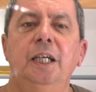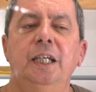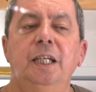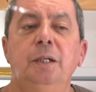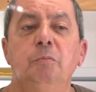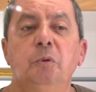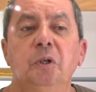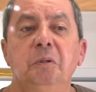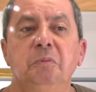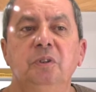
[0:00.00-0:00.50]

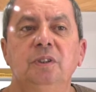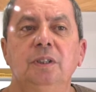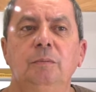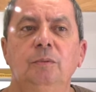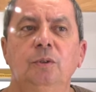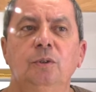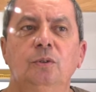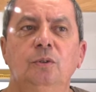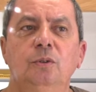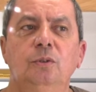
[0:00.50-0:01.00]
Et moi, il me
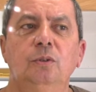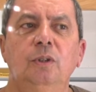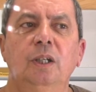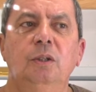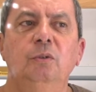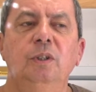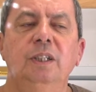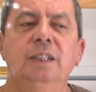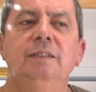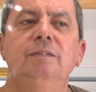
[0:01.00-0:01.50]
semble que la
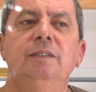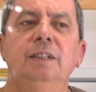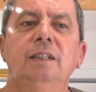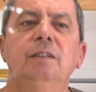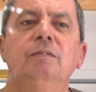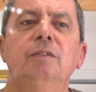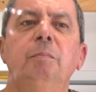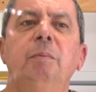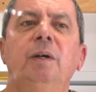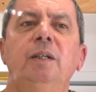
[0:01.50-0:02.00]
collectivité
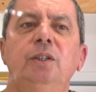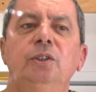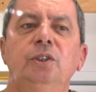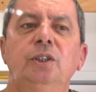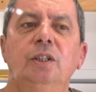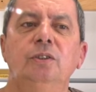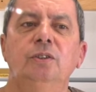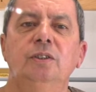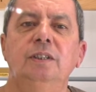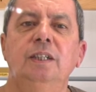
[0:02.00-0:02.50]
devrait prendre en
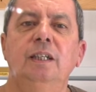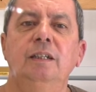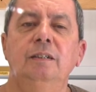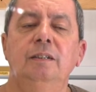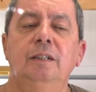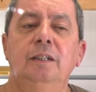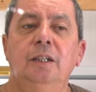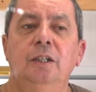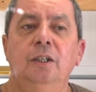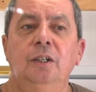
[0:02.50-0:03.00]
charge ça.
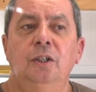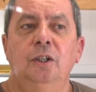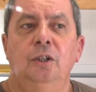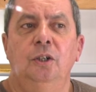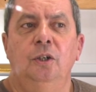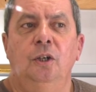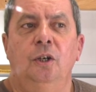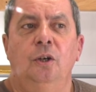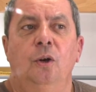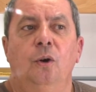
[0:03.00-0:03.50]

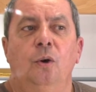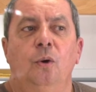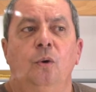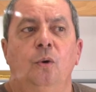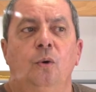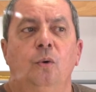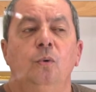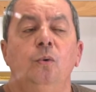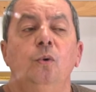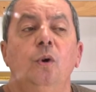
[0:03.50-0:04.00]

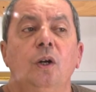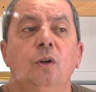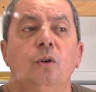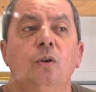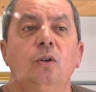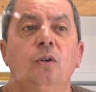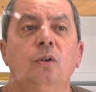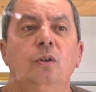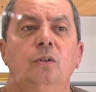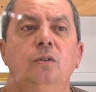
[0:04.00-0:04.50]
Ou
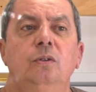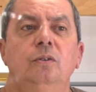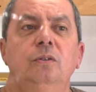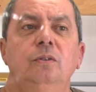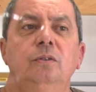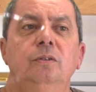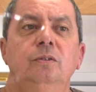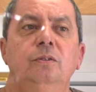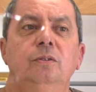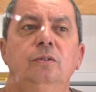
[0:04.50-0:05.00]
alors,
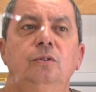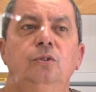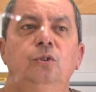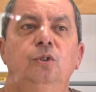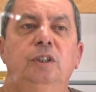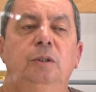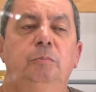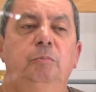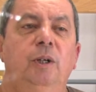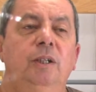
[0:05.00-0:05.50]
euh, je
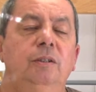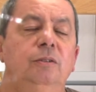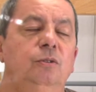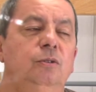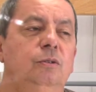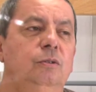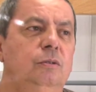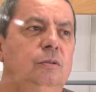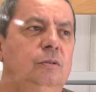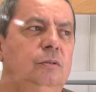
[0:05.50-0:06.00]
ne sais pas,
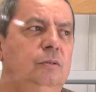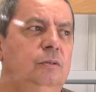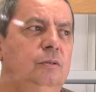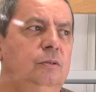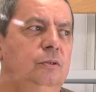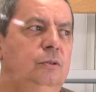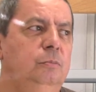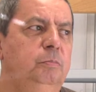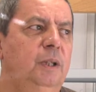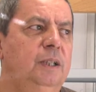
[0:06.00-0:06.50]

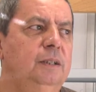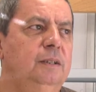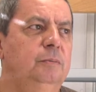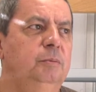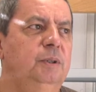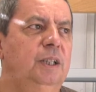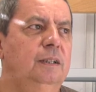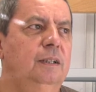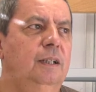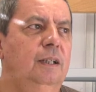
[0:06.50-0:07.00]
je, pense
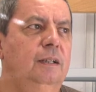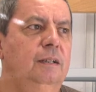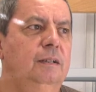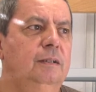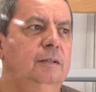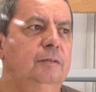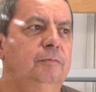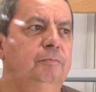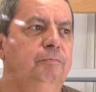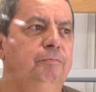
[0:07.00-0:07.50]
peut-être à
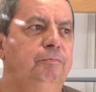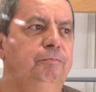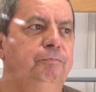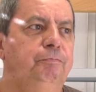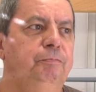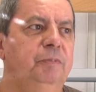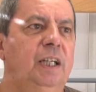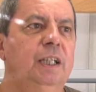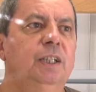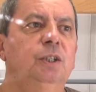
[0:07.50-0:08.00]

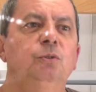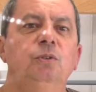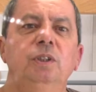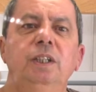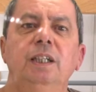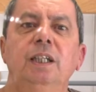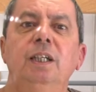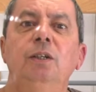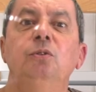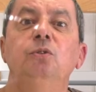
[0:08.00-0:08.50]
euh,
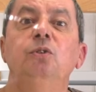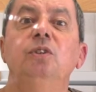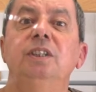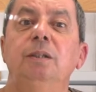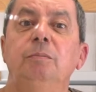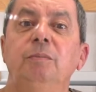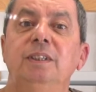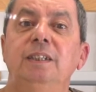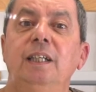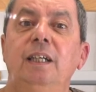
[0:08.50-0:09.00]
exonérer le
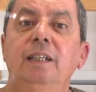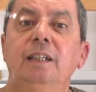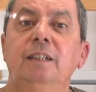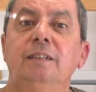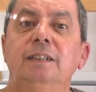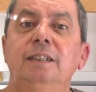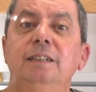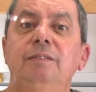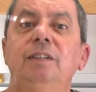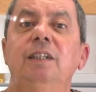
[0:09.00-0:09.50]
deuxième
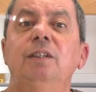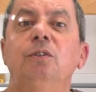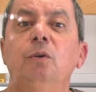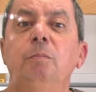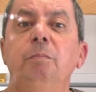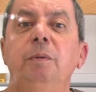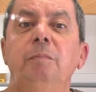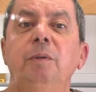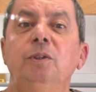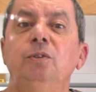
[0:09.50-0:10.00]
salaire qui vient en
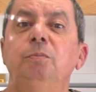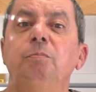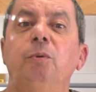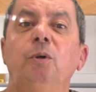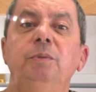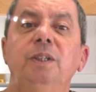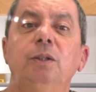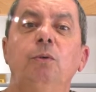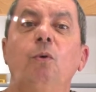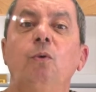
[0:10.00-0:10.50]
complément du
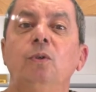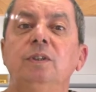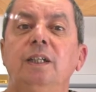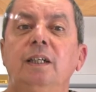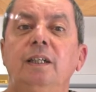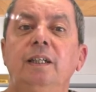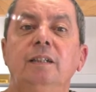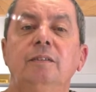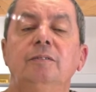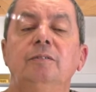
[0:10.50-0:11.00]
premier gros
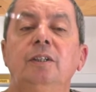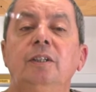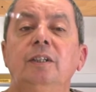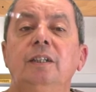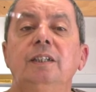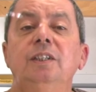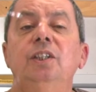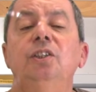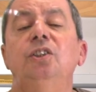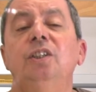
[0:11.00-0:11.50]
salaire,
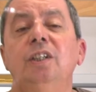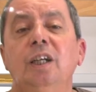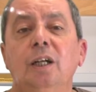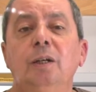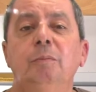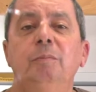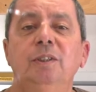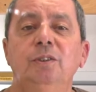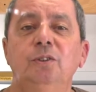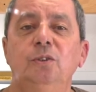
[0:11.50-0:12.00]
qui est
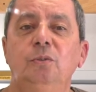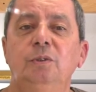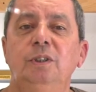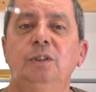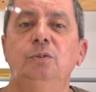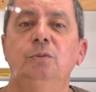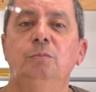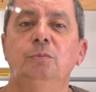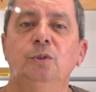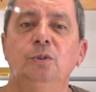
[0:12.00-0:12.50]
généralement celui
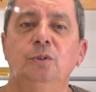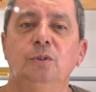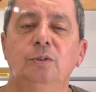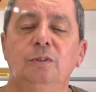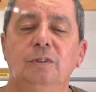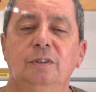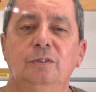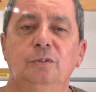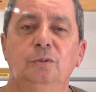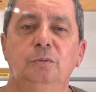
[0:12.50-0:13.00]
du
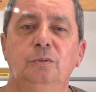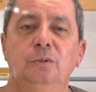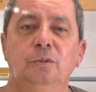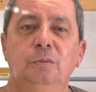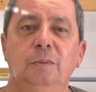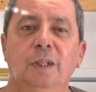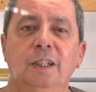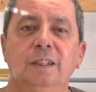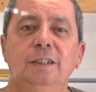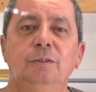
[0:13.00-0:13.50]
monsieur, du,
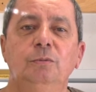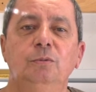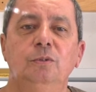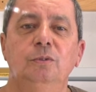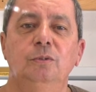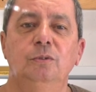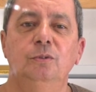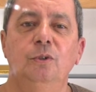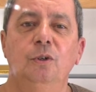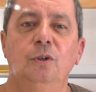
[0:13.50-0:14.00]
mari ou
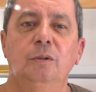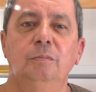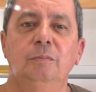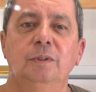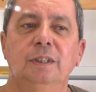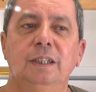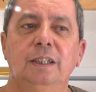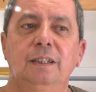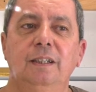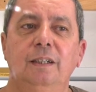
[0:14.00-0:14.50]
de,
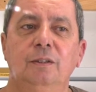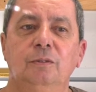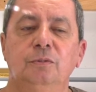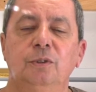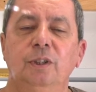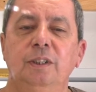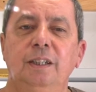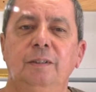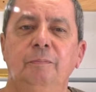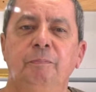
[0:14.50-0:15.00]
l'homme qui est dans le
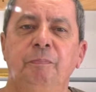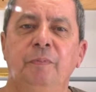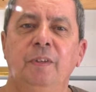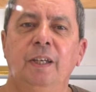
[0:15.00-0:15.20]
foyer,